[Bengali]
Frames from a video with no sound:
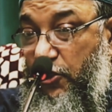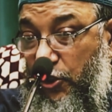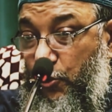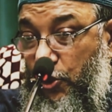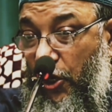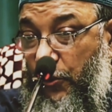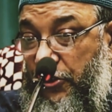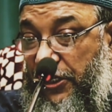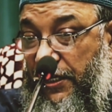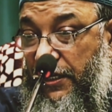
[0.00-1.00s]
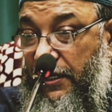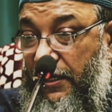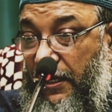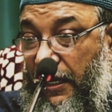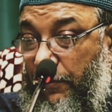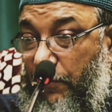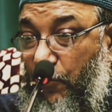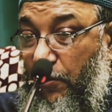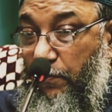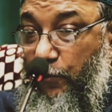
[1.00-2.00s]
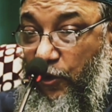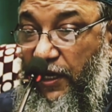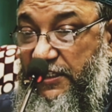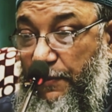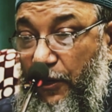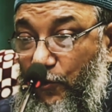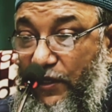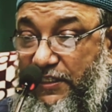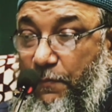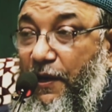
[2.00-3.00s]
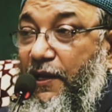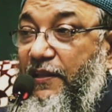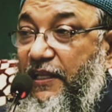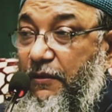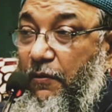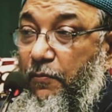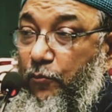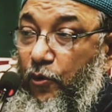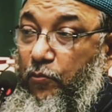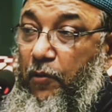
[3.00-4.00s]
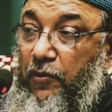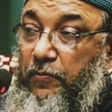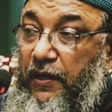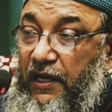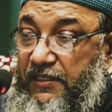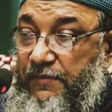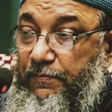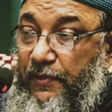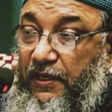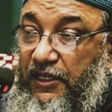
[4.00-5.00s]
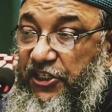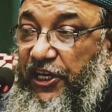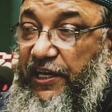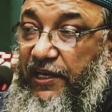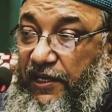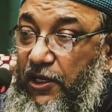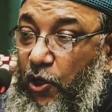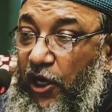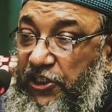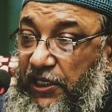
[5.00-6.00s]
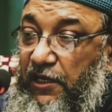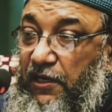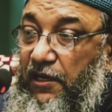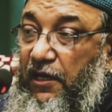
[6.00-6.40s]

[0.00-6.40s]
সিন্ধু জয় করছে এবং পোর্ট কাসিম এখনও আছে আপনারা গেলে দেখতে পারেন পোর্ট মোহাম্মদ বিন কাসিম ইসে করাচির